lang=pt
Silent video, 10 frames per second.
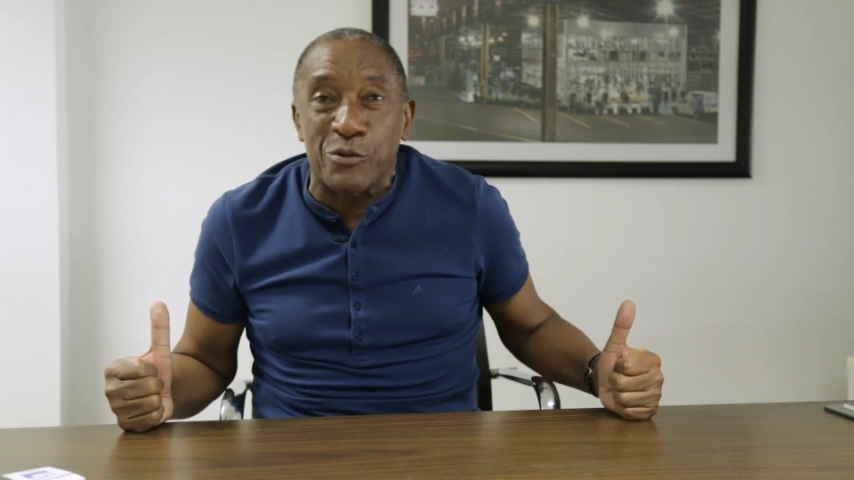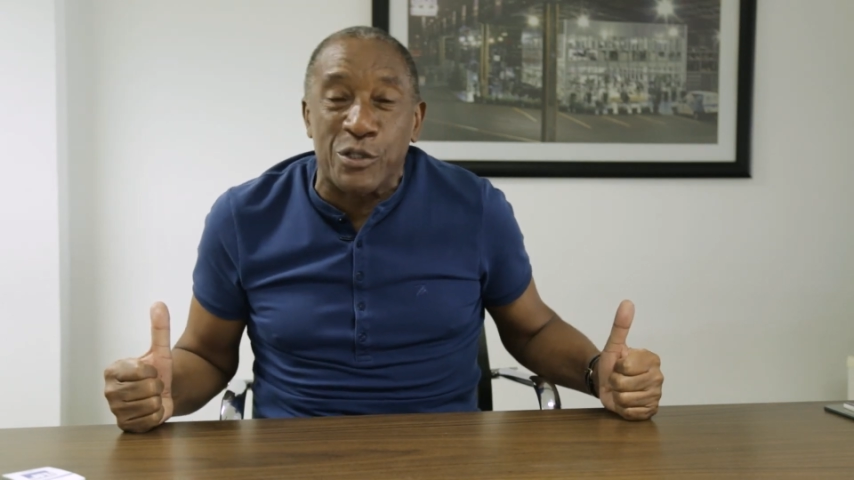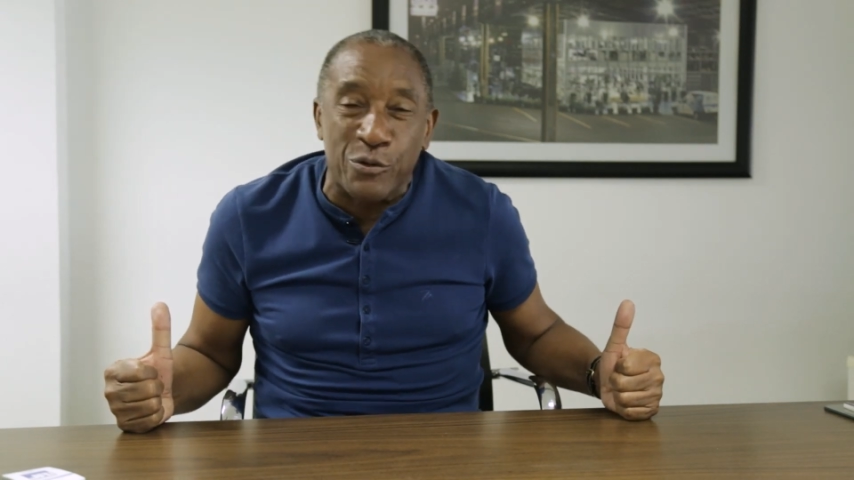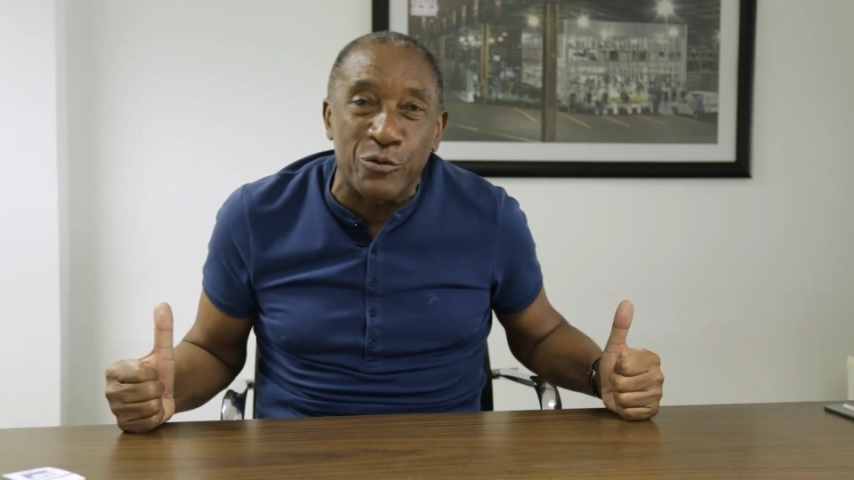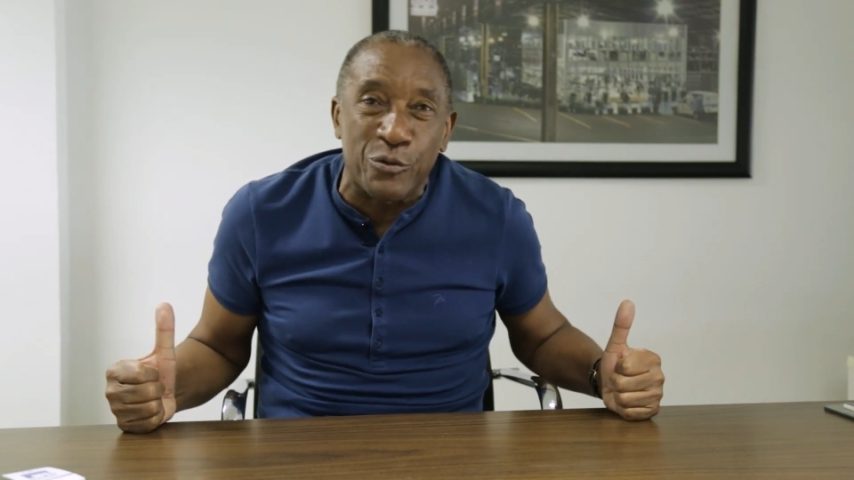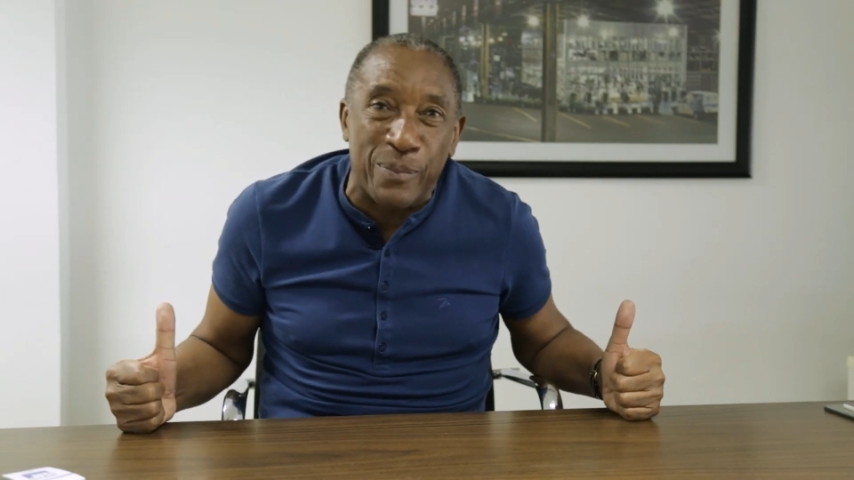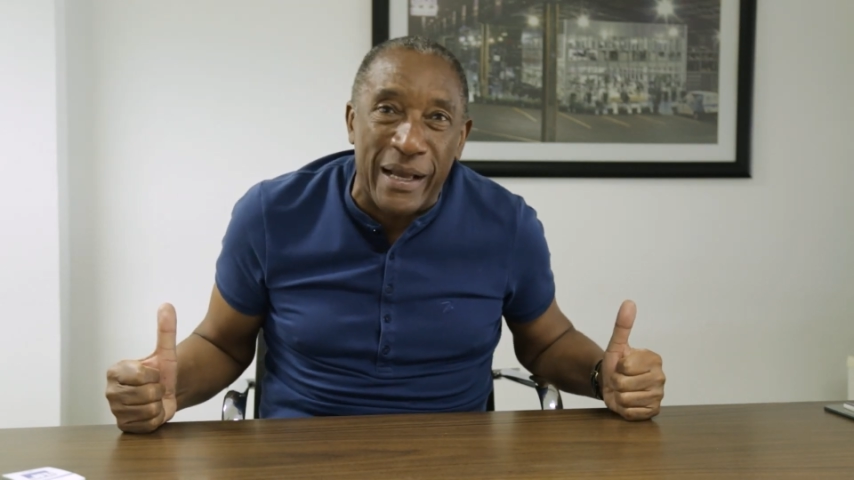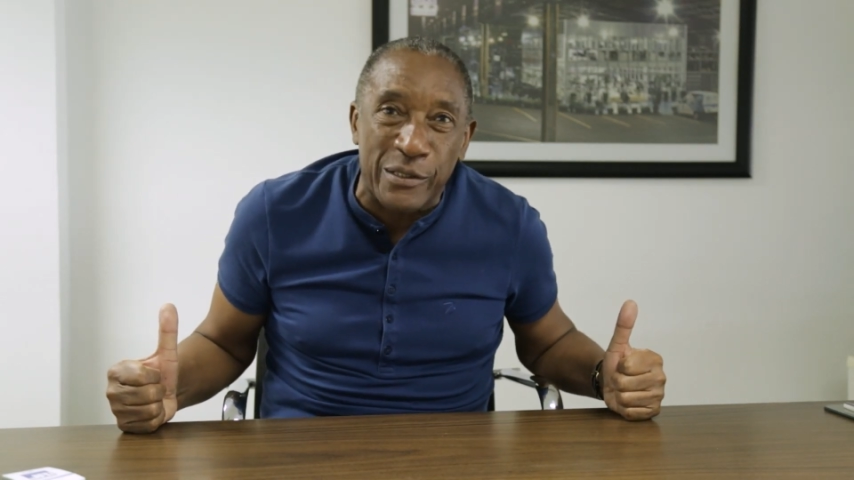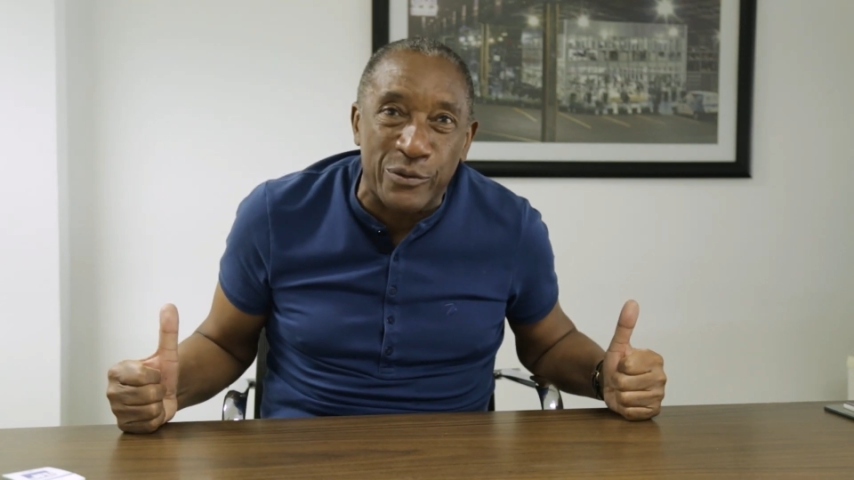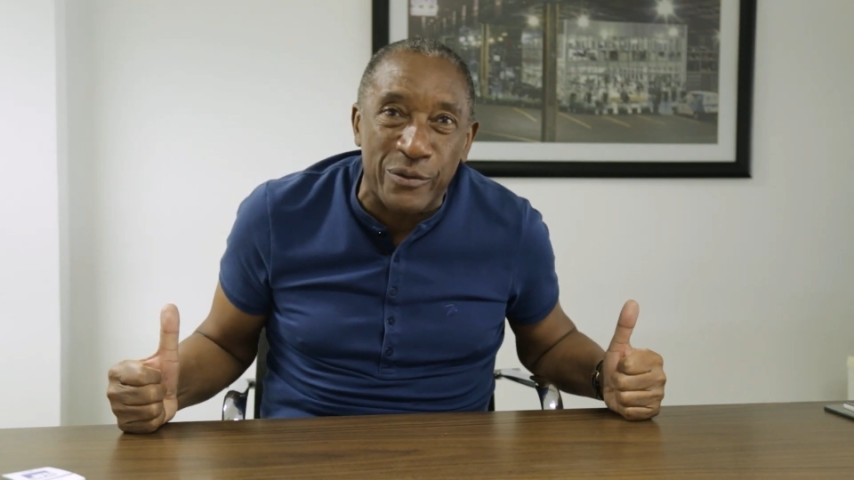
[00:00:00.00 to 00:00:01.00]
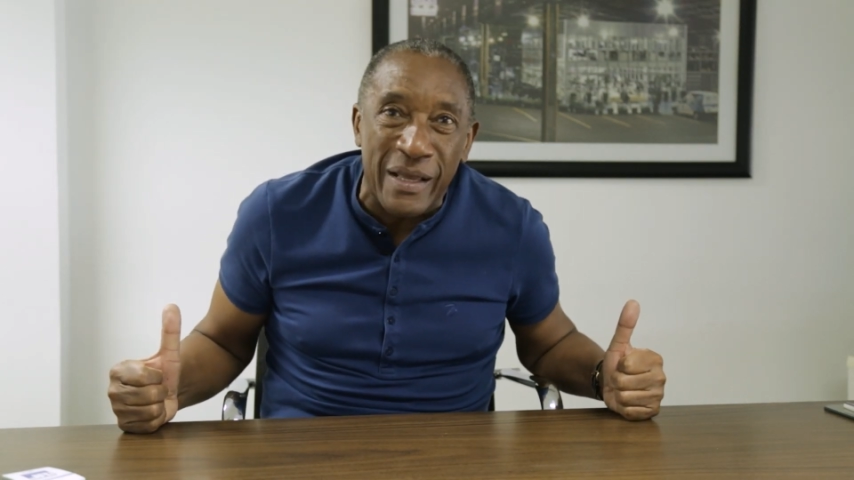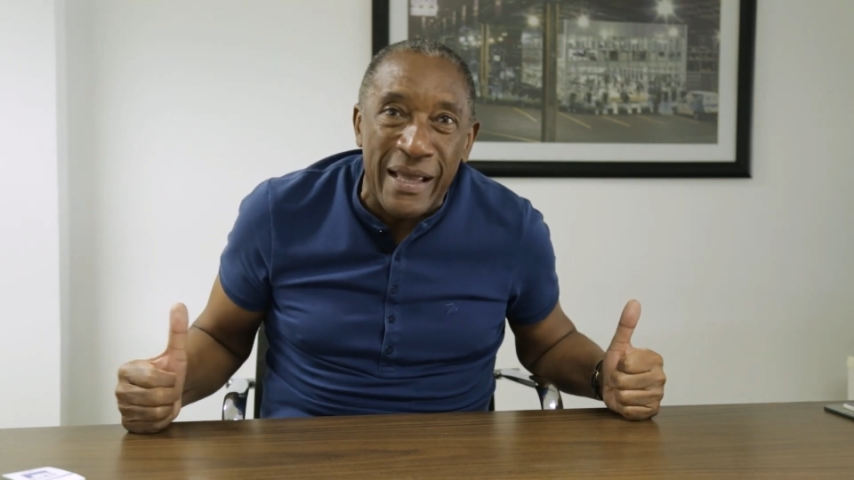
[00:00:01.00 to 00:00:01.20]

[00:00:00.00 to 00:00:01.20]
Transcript: o segundo passo.